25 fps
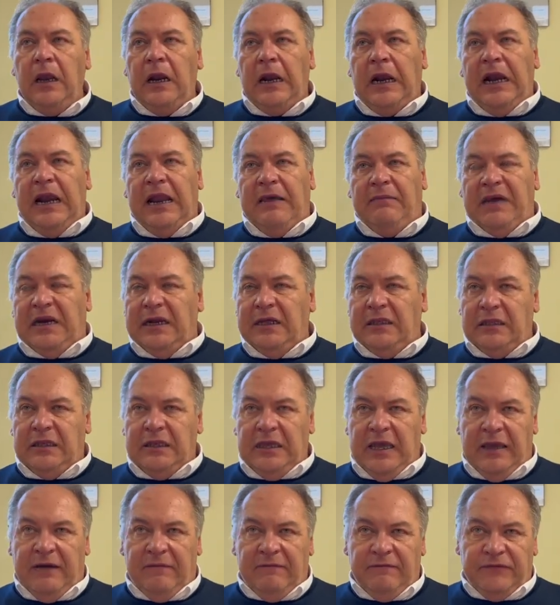le
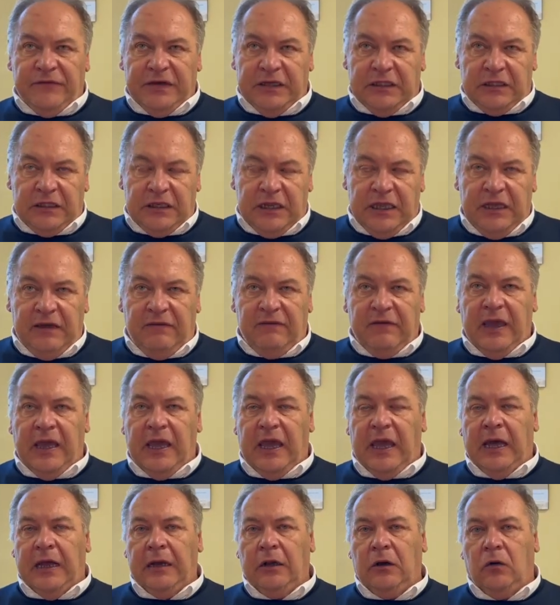malattie infettive
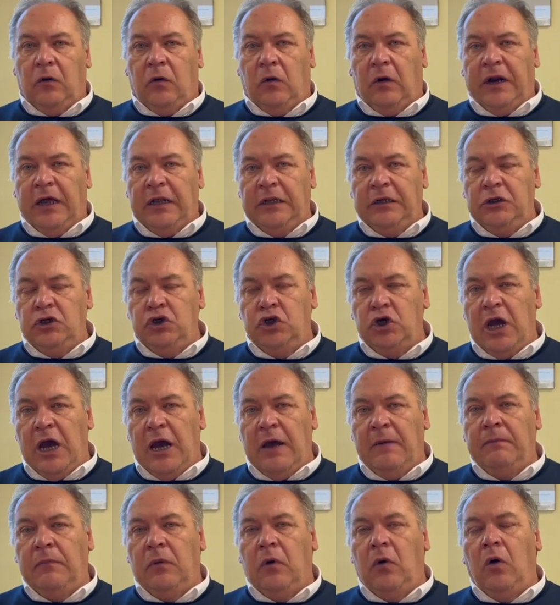ancora
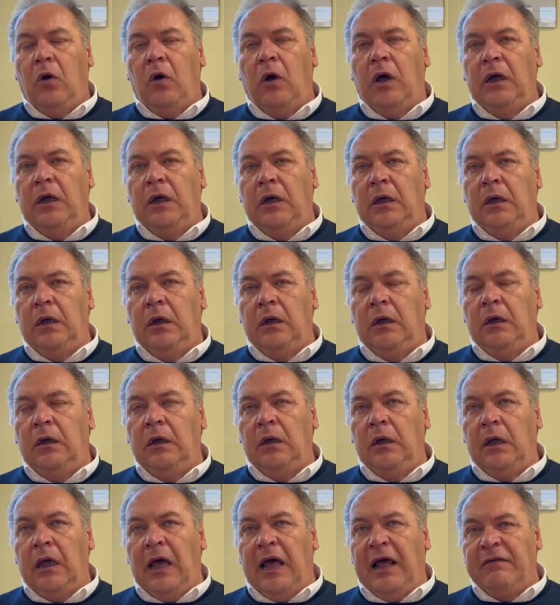diciamo
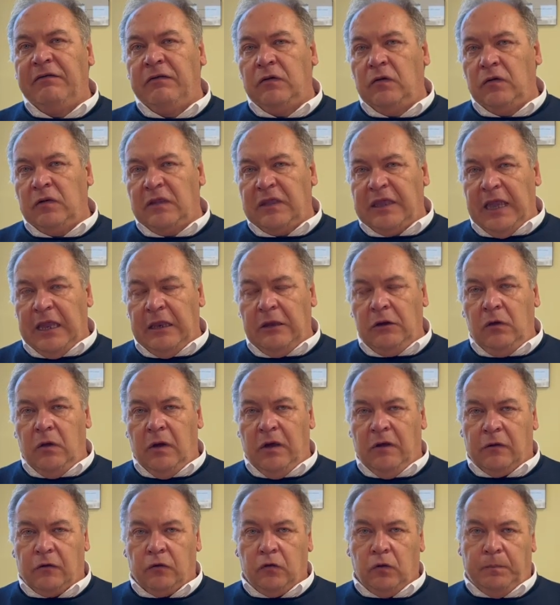eh, a sostegno e
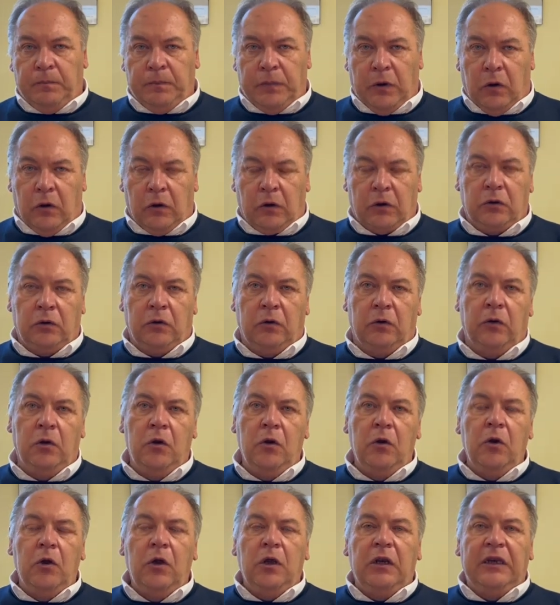a supporto
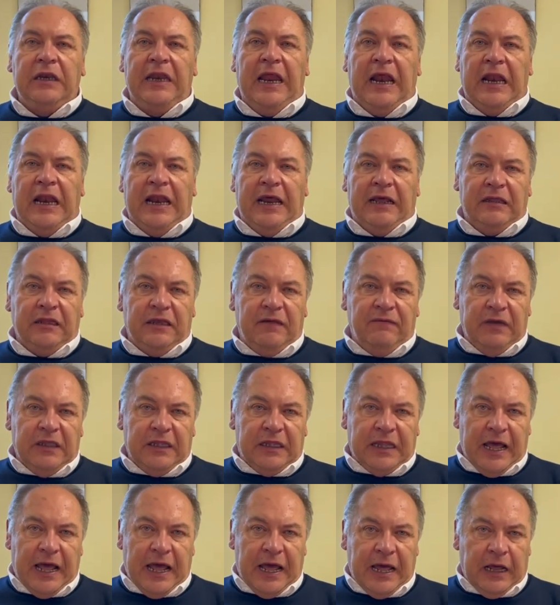delle
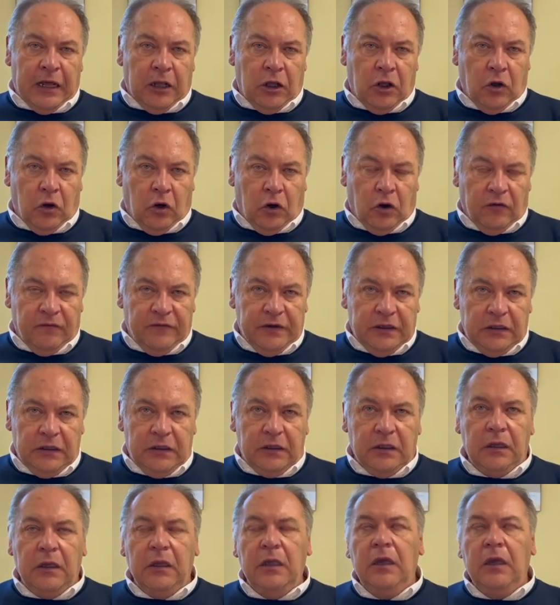attività Covid,